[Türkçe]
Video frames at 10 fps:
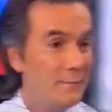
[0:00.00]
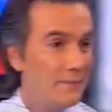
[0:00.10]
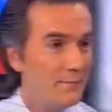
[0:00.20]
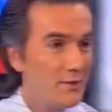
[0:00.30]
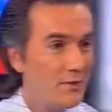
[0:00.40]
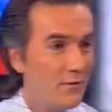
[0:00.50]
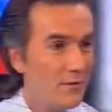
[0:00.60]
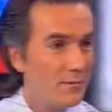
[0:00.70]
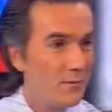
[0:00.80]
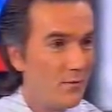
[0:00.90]
değil benim için
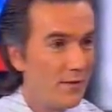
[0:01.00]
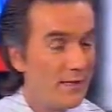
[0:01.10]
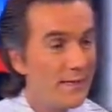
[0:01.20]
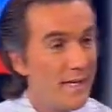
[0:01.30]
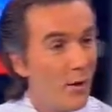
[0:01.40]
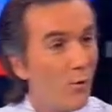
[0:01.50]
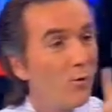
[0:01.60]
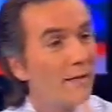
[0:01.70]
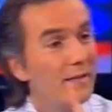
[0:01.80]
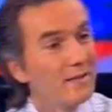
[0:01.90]
önemli olan.
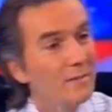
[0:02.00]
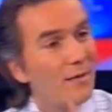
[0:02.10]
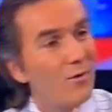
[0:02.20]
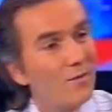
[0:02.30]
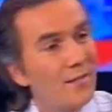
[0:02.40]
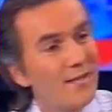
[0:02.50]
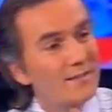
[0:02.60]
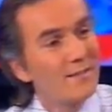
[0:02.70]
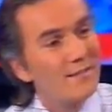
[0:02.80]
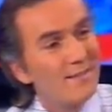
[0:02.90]
Olma ihtimali olan
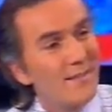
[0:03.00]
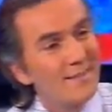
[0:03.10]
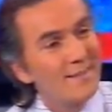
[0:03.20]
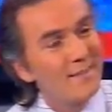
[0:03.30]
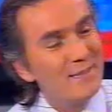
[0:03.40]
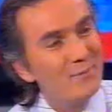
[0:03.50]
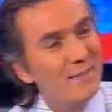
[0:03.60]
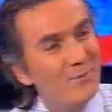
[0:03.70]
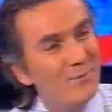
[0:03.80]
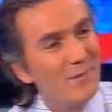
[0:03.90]
hastalıklar da tespit
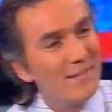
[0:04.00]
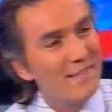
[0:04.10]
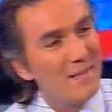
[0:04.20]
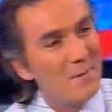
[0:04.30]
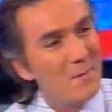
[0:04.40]
ediyor bu makine.